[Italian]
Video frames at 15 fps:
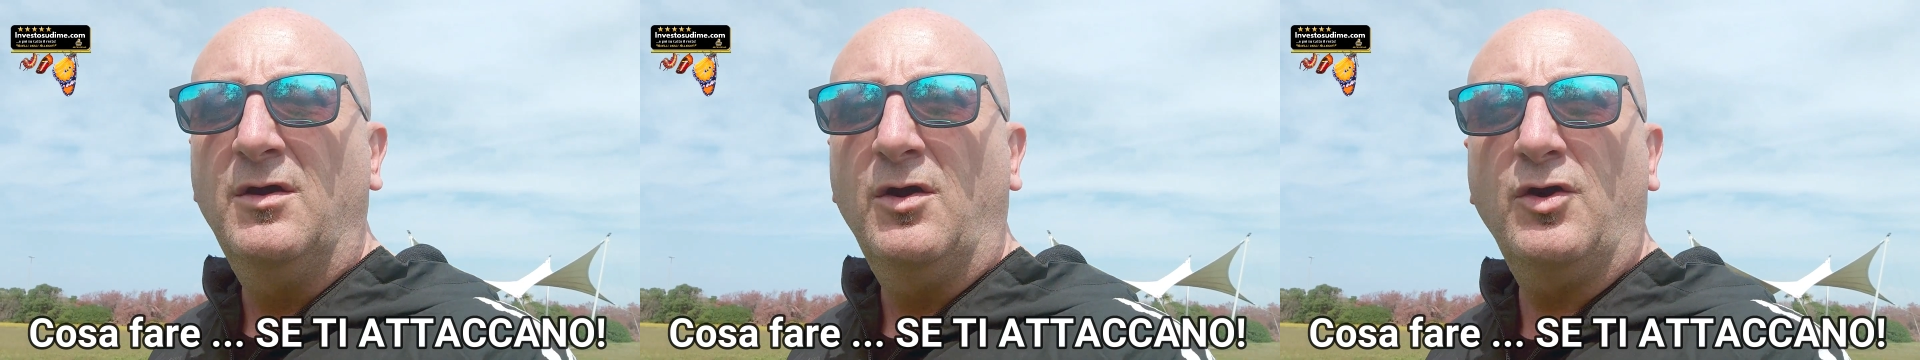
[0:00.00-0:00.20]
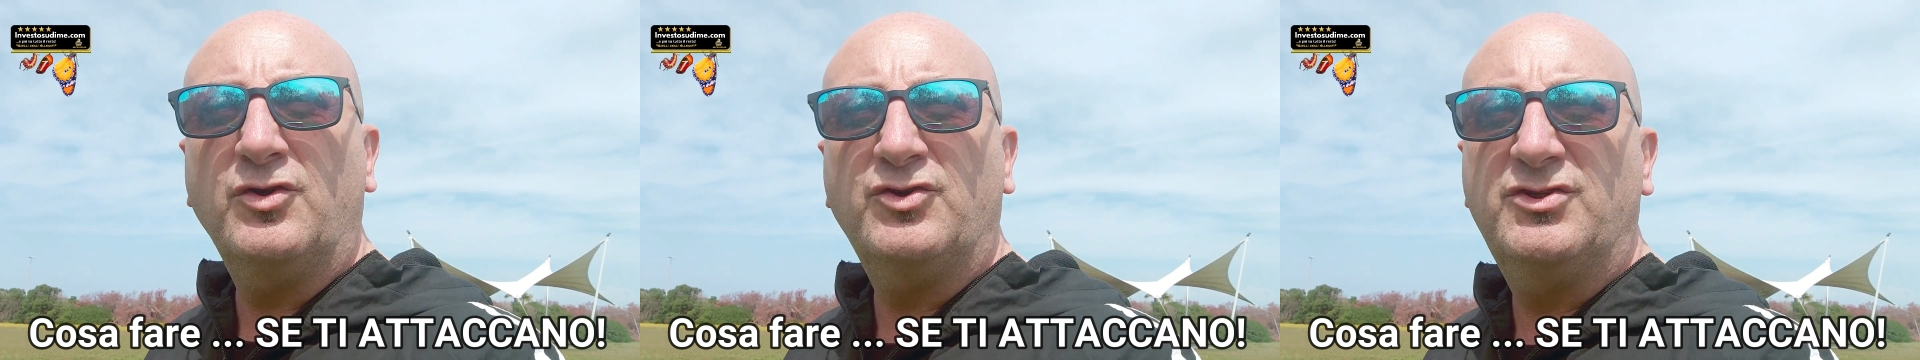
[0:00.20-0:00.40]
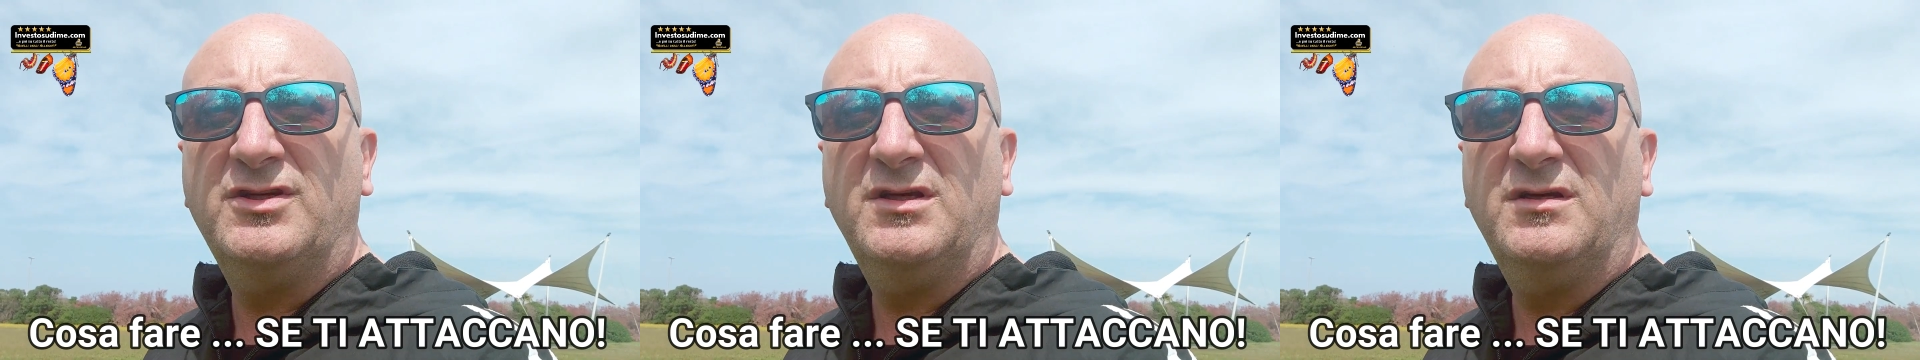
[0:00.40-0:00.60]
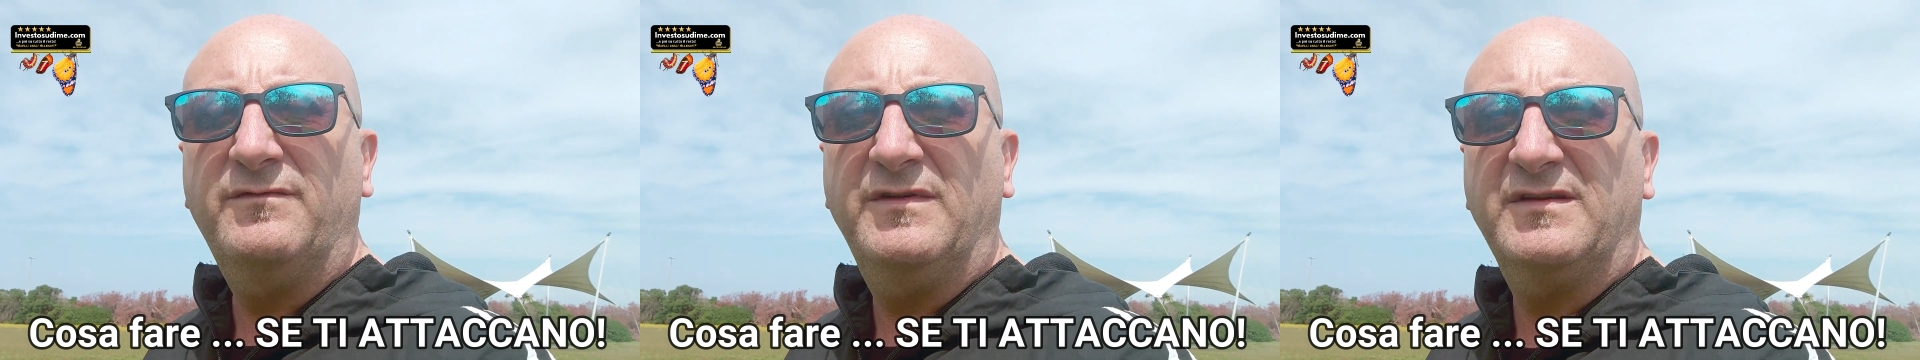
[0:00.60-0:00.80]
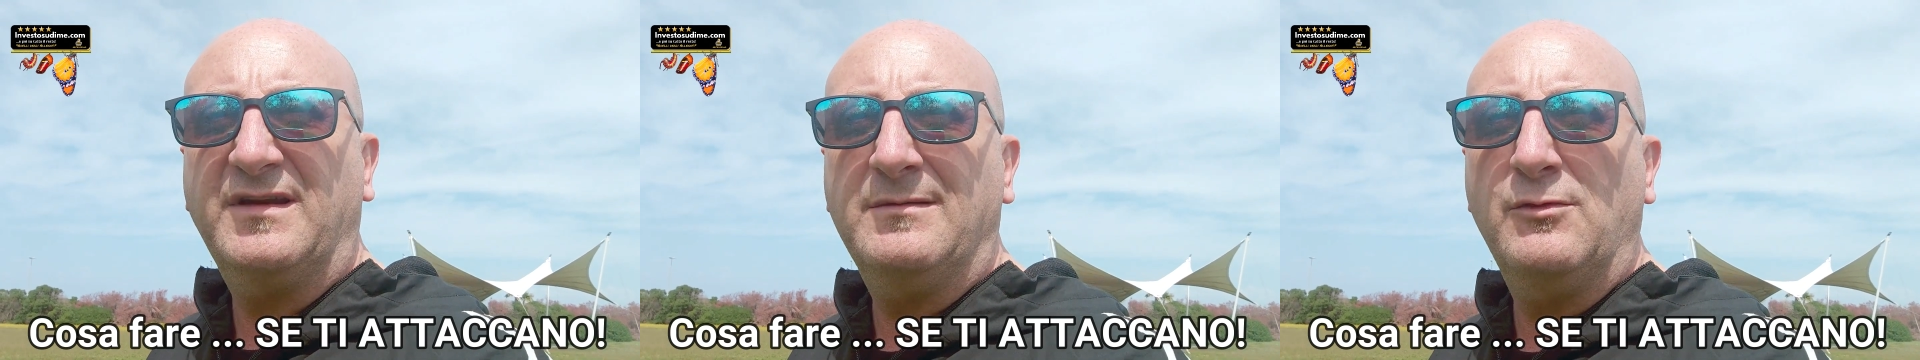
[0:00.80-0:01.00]
Oggi
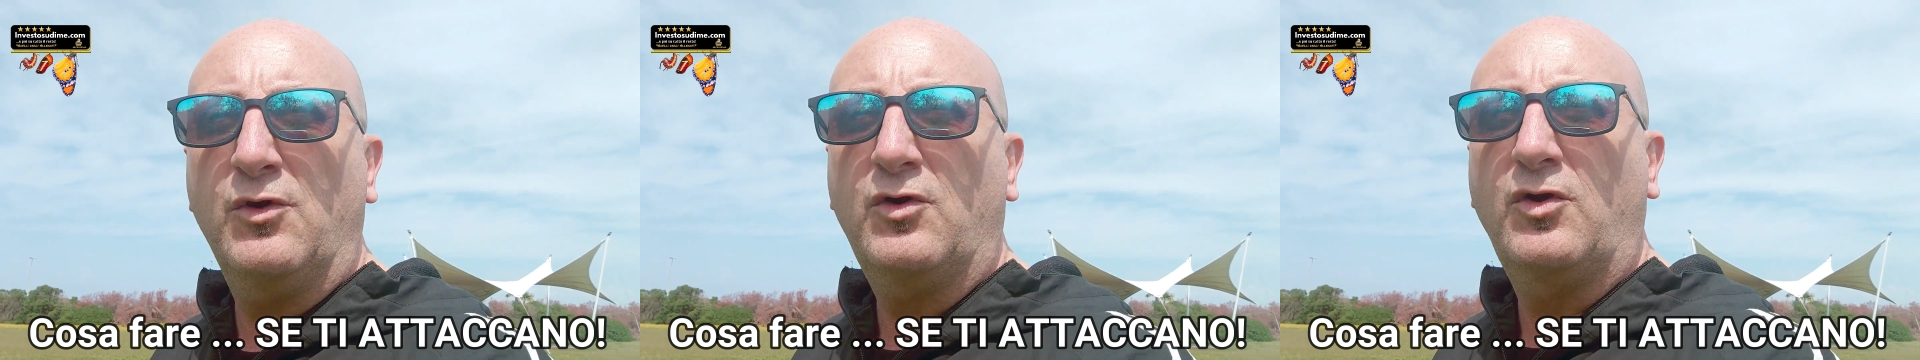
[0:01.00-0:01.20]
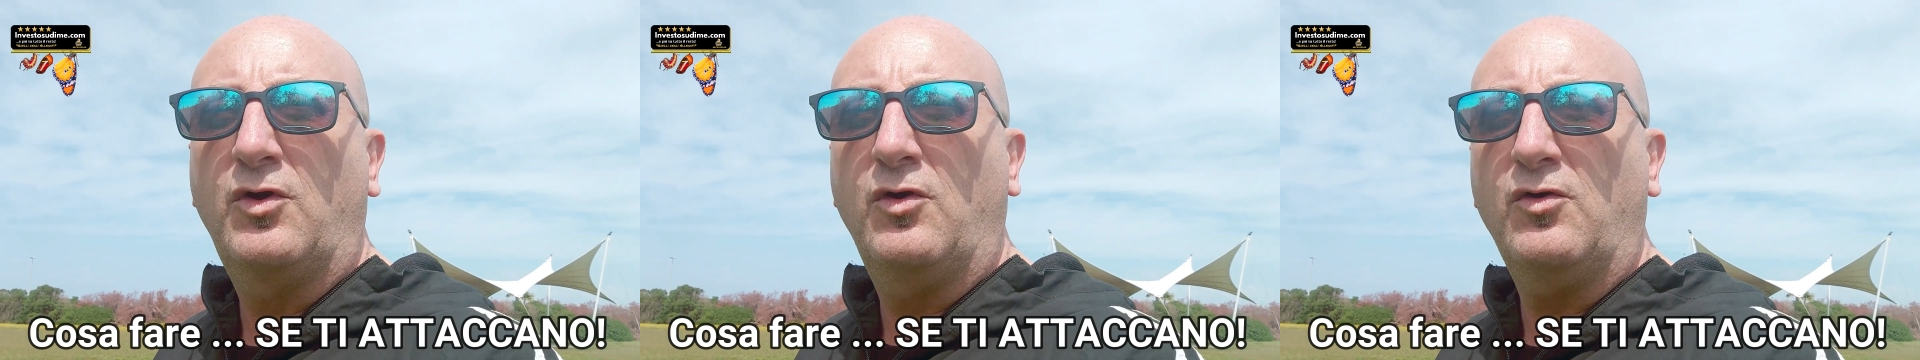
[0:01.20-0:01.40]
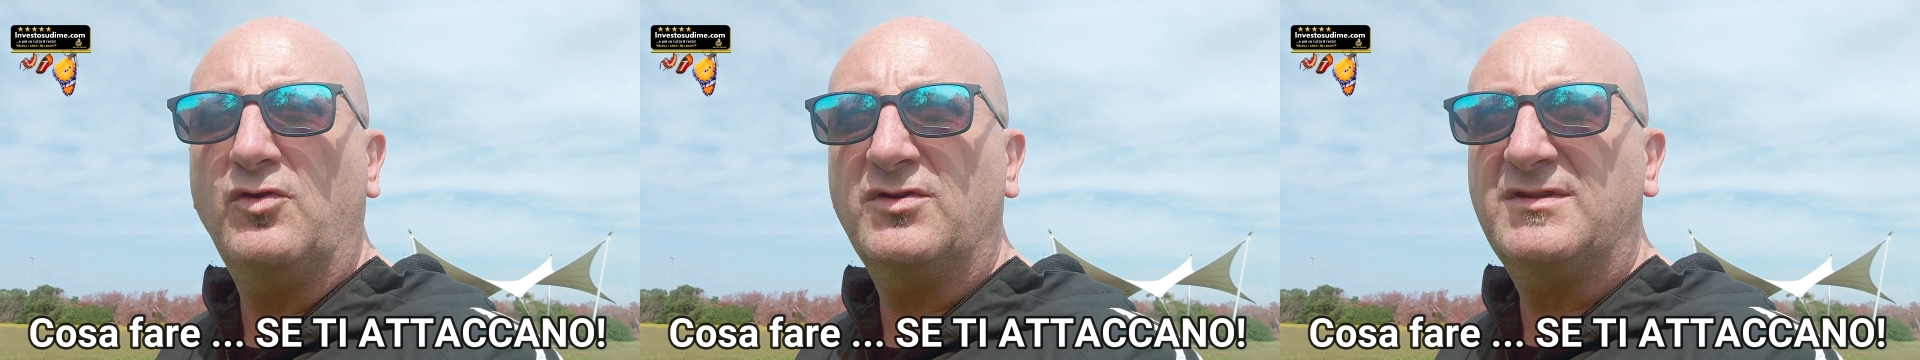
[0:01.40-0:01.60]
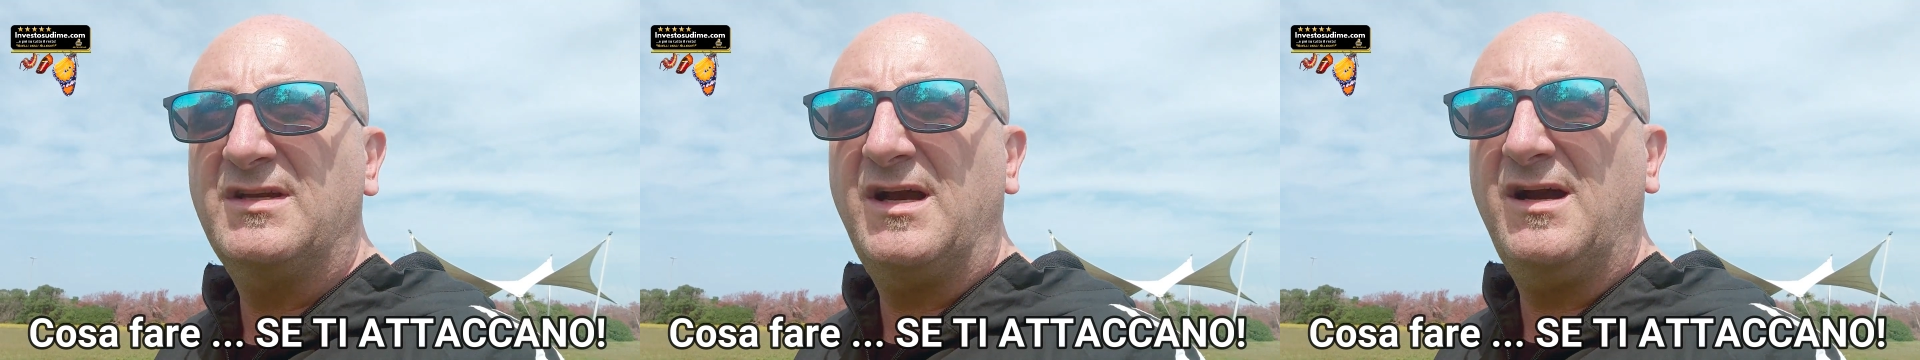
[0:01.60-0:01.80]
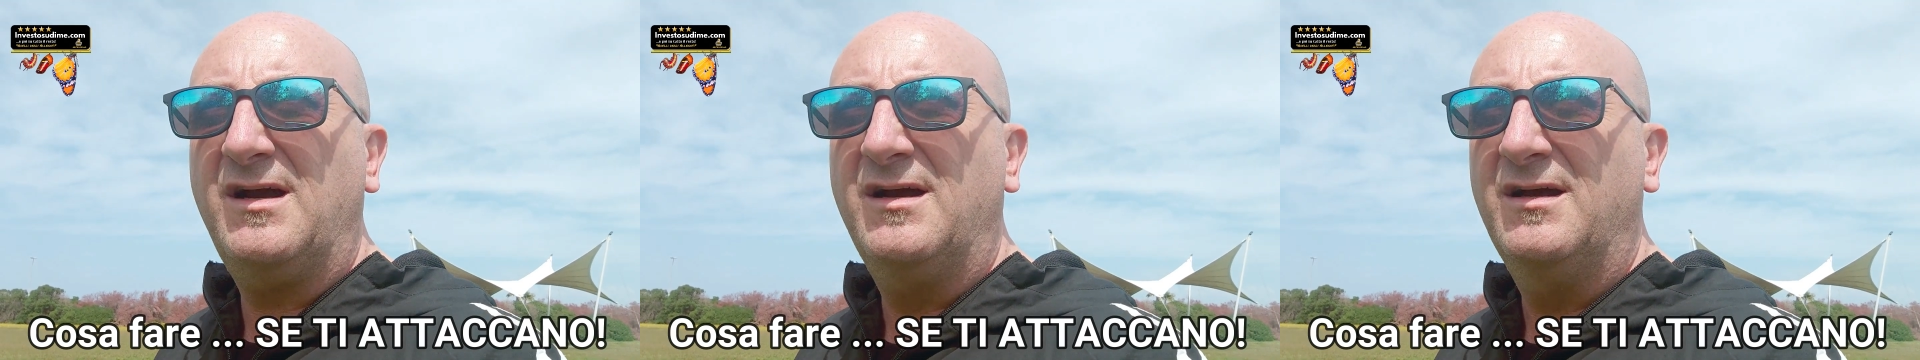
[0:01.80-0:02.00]
vedremo
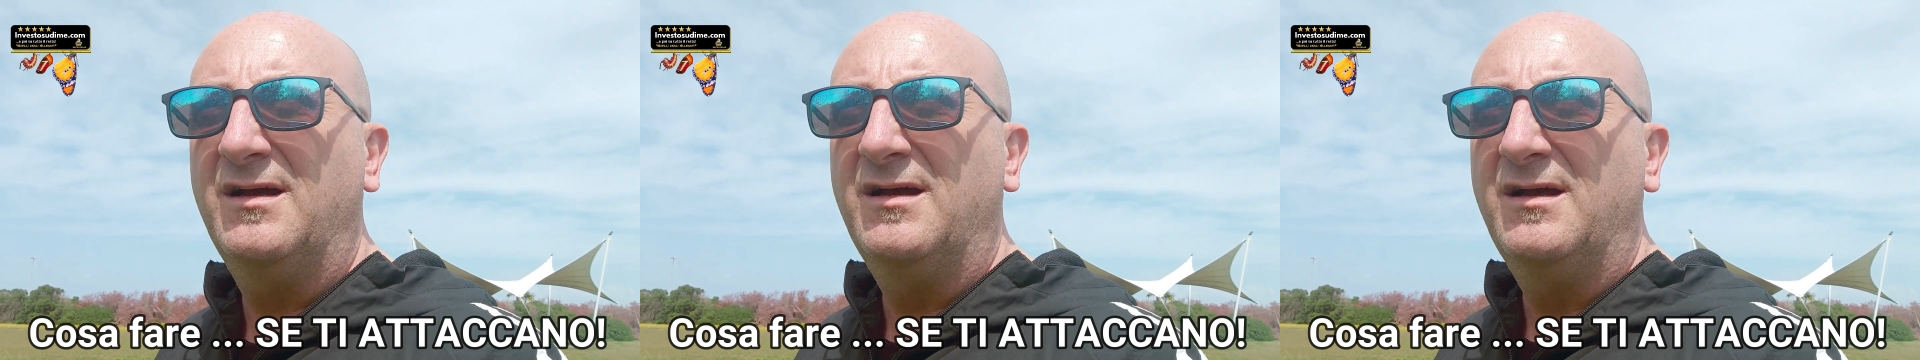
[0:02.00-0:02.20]
cosa